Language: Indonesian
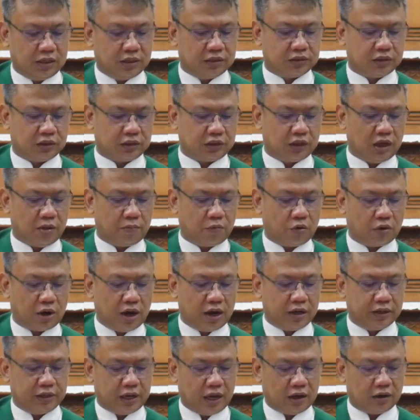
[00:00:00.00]
Setiap
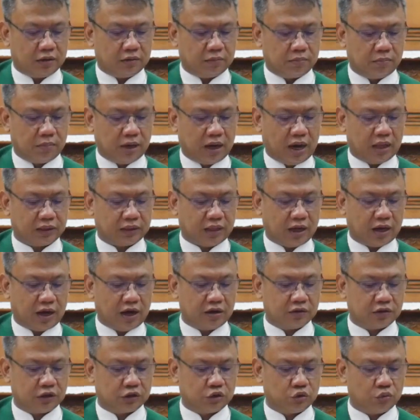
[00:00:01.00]
orang yang
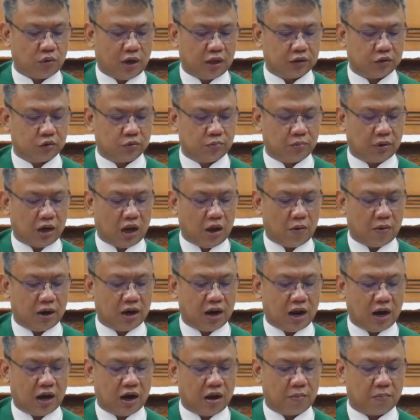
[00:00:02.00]
mengatakan sesuatu melawan
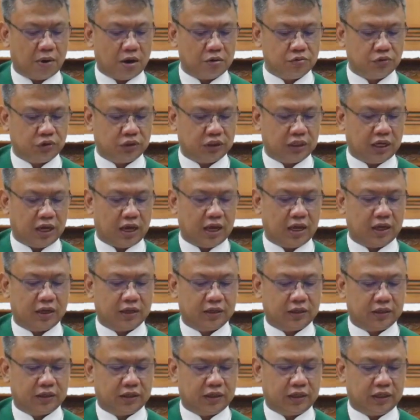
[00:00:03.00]
anak manusia,
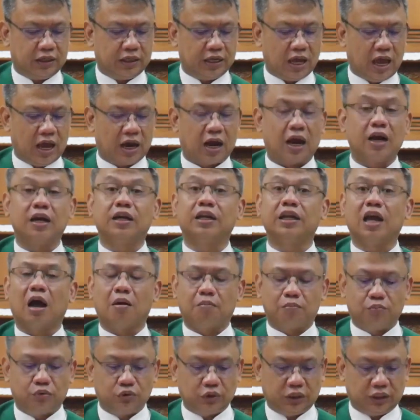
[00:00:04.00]
ia akan
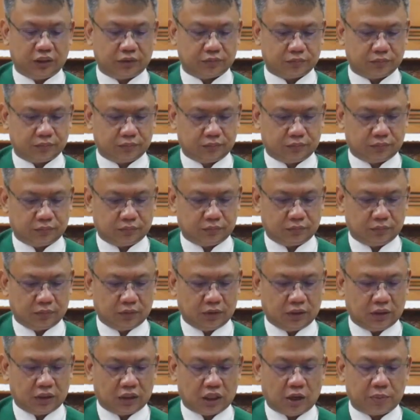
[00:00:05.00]
diampuni.
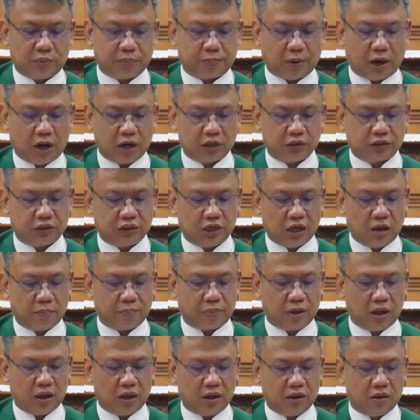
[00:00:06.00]
Tetapi barang
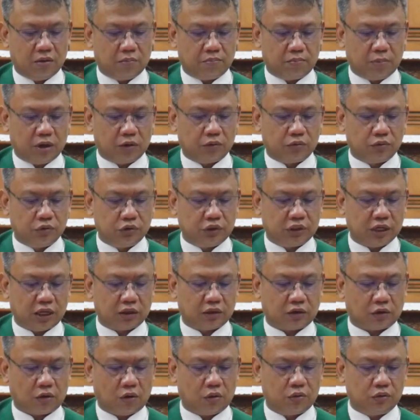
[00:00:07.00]
siapa menghujat
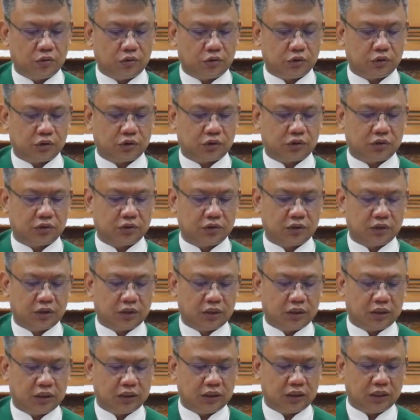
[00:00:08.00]
roh kudus,
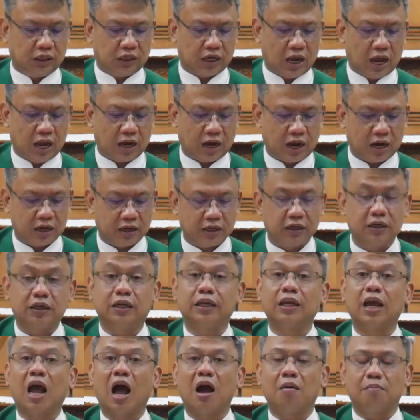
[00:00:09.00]
tidak akan
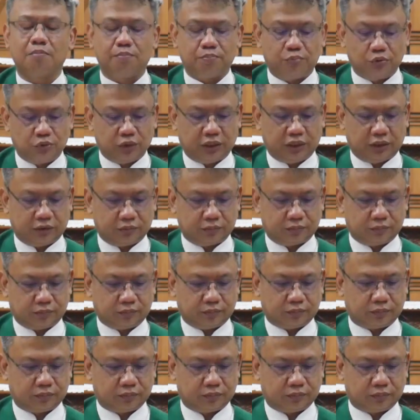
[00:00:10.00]
diampuni